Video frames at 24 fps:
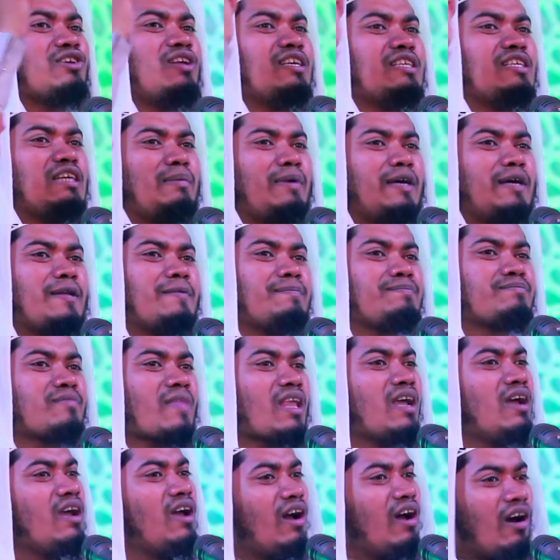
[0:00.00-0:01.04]
চলে যাবেন
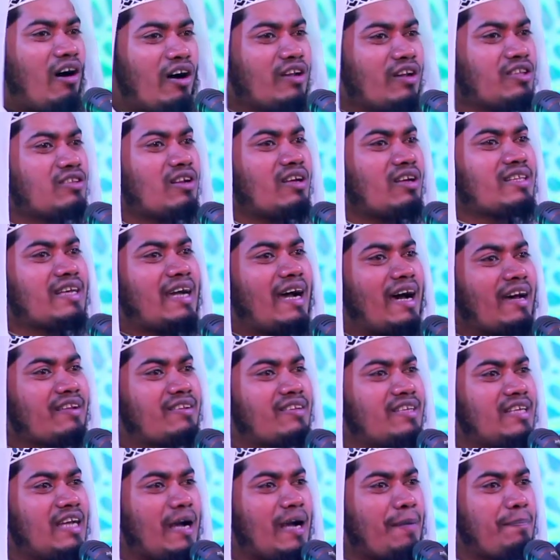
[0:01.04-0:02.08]
হজরতে
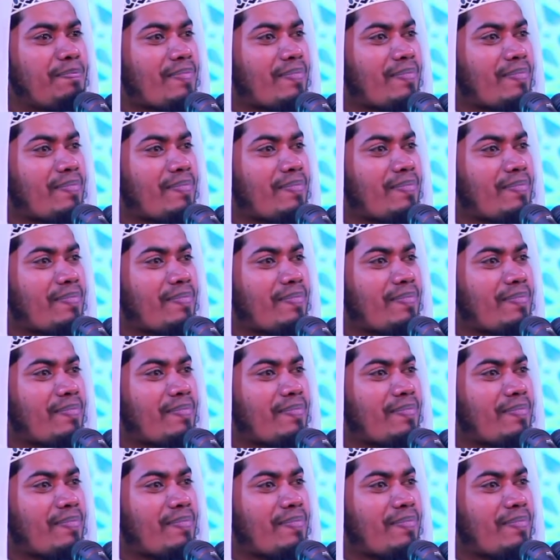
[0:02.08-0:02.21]
আসিয়া